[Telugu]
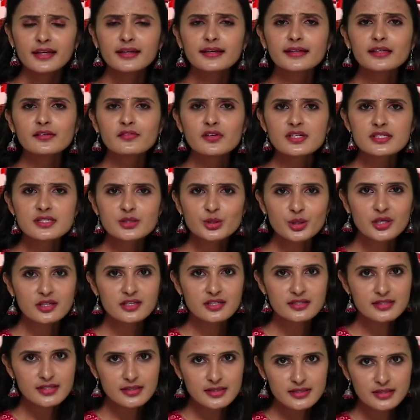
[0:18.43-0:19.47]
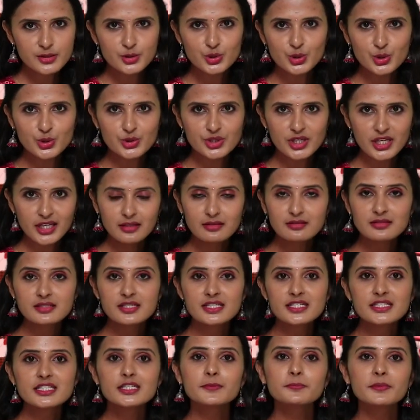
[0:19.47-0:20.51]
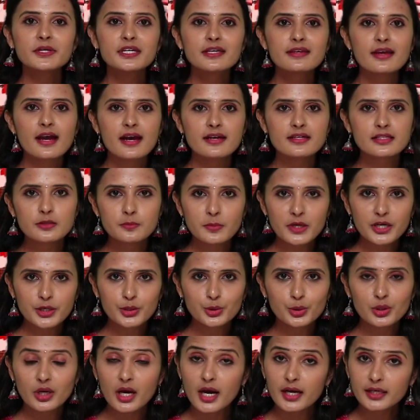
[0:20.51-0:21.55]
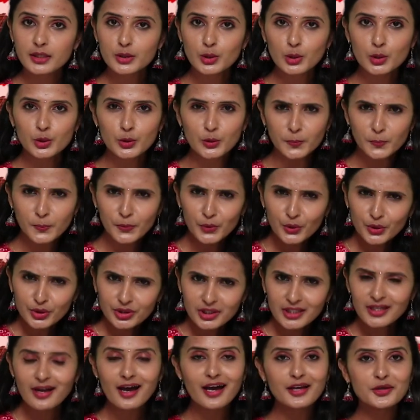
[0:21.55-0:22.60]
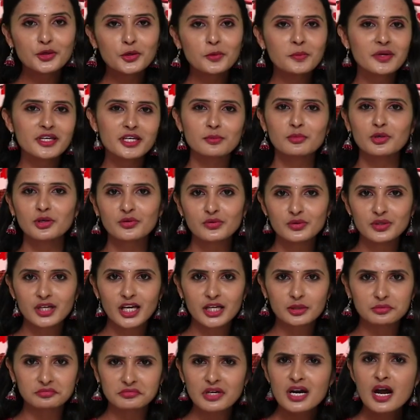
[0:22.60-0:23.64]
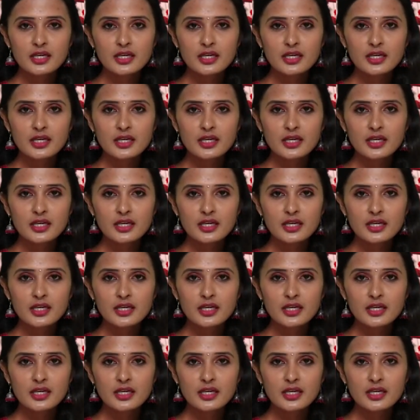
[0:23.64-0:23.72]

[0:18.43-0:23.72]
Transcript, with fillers: ఇక్కడ వస్తున్న రిజల్ట్స్ ను చూసి టీడీపీ క్యాడర్ మరియు నాయకులు పూర్తి అయోమయంలో ఉన్నారు